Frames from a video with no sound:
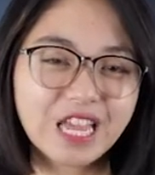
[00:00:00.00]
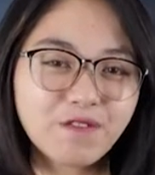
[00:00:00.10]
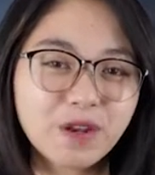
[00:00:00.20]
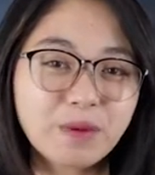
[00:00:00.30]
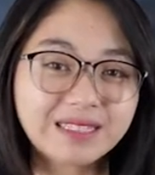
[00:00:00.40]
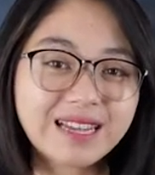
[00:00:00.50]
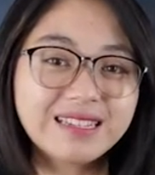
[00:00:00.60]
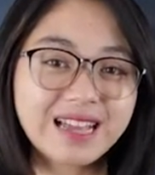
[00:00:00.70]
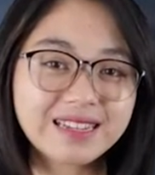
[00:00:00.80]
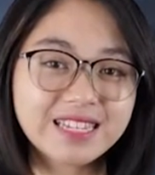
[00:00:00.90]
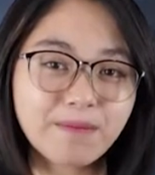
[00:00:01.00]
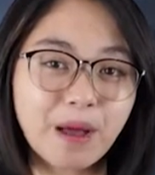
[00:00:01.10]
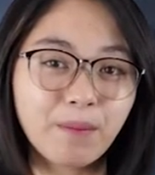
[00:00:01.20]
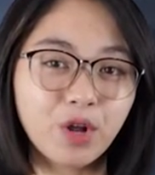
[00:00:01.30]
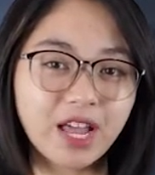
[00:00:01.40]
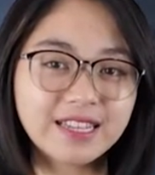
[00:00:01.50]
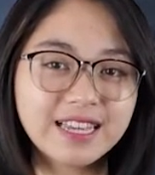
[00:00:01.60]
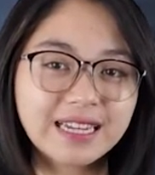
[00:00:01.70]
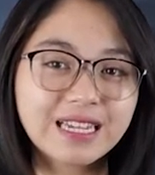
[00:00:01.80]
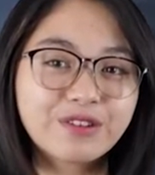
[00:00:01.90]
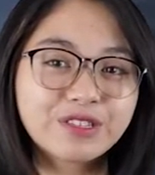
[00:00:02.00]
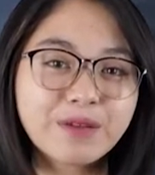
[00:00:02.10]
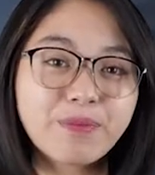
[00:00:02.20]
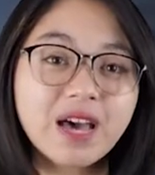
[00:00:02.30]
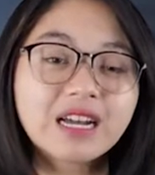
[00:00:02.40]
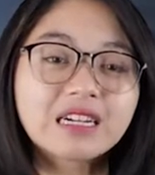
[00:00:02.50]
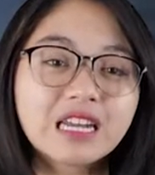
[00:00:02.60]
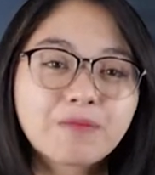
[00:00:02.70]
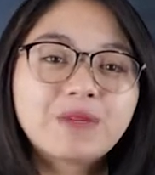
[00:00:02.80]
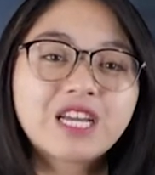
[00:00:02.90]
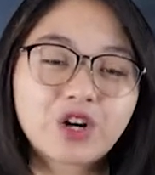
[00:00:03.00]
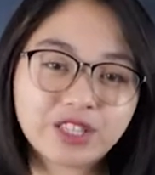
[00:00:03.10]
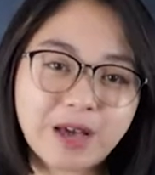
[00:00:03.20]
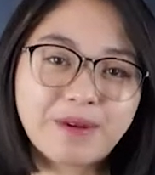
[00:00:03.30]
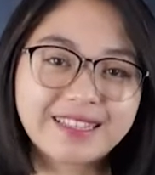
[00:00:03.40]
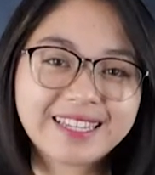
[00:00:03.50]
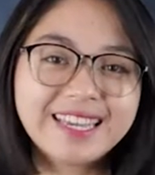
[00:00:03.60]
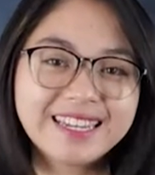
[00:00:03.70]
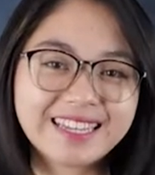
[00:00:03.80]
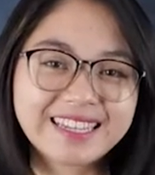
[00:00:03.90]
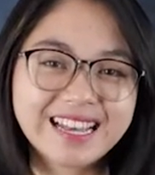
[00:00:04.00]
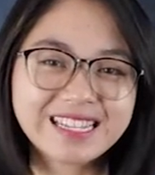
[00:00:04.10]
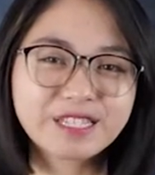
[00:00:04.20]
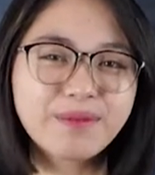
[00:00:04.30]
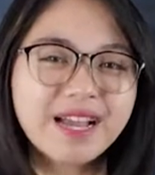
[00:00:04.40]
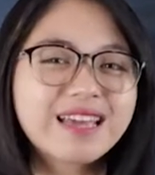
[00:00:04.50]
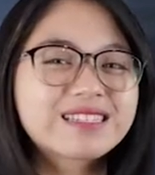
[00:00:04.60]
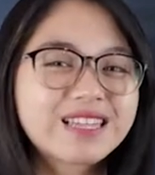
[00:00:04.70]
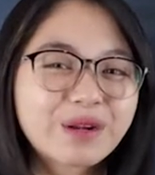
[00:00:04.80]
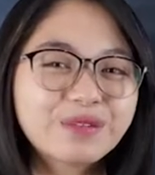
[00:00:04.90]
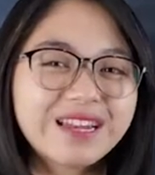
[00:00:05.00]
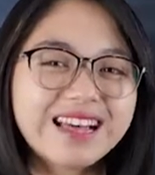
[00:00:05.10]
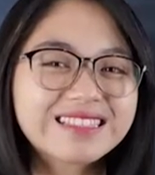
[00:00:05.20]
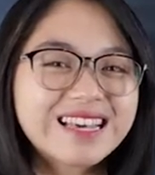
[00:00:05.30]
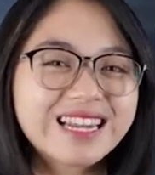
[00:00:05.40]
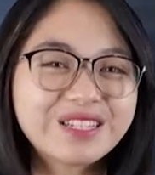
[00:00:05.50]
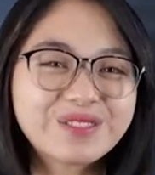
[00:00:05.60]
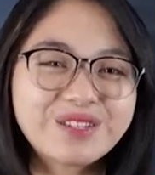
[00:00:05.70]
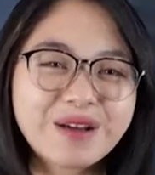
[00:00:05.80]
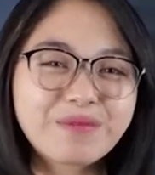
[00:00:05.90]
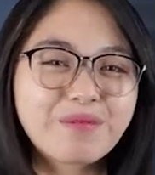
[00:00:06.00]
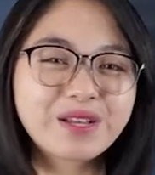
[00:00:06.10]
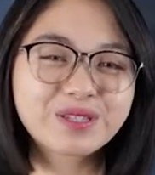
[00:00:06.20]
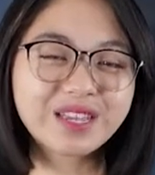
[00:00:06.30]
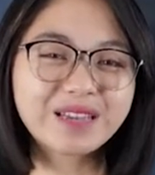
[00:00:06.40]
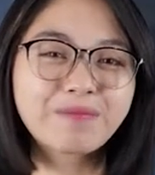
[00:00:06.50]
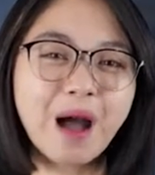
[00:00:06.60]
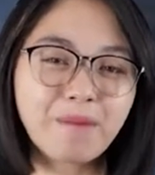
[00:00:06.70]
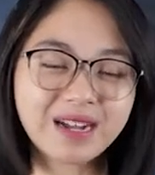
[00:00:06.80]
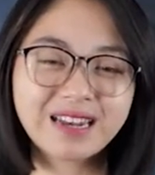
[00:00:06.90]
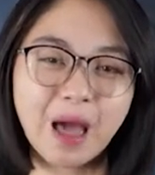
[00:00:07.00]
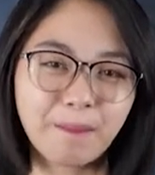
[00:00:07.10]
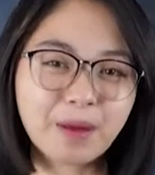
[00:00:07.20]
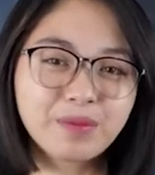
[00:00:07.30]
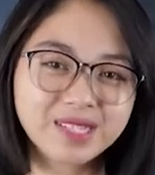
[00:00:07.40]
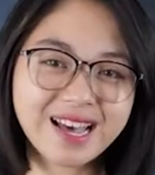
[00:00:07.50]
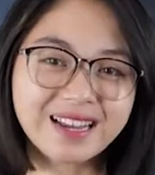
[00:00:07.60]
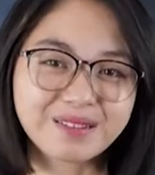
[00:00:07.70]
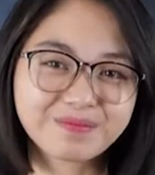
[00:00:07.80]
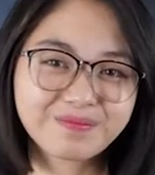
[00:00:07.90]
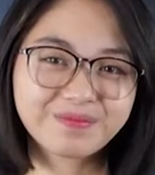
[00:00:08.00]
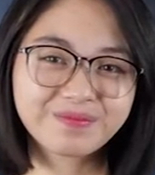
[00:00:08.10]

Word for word: Event pertandingan sepak bola yang diikuti para klub di Kota Batik ini semakin seru lantaran sudah memasuki babak delapan besar.